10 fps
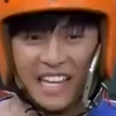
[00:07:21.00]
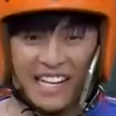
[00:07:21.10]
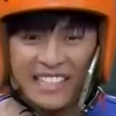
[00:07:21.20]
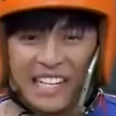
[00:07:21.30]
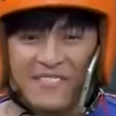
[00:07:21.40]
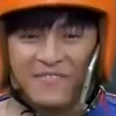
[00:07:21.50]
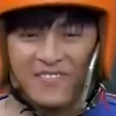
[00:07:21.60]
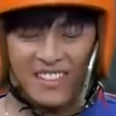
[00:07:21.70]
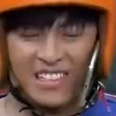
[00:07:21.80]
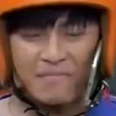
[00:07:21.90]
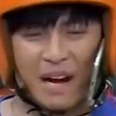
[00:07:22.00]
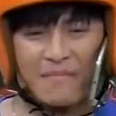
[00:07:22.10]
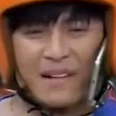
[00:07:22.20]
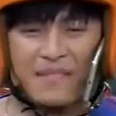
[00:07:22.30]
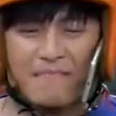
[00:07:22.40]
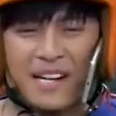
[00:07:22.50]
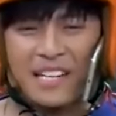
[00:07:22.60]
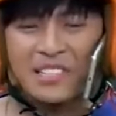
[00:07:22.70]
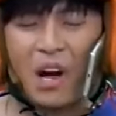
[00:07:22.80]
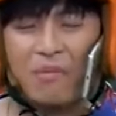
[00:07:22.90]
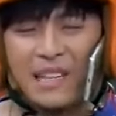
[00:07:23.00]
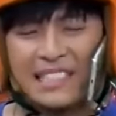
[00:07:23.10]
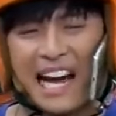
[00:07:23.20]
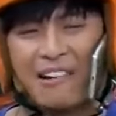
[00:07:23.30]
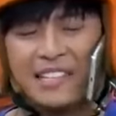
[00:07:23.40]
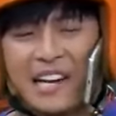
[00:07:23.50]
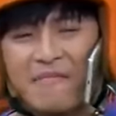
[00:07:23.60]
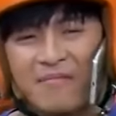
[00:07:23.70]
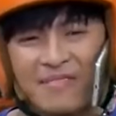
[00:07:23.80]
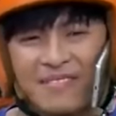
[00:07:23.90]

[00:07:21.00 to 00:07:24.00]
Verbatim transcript: Thiệt hả Tiến? Mà mà mà rất tốt là sao hả Tiến?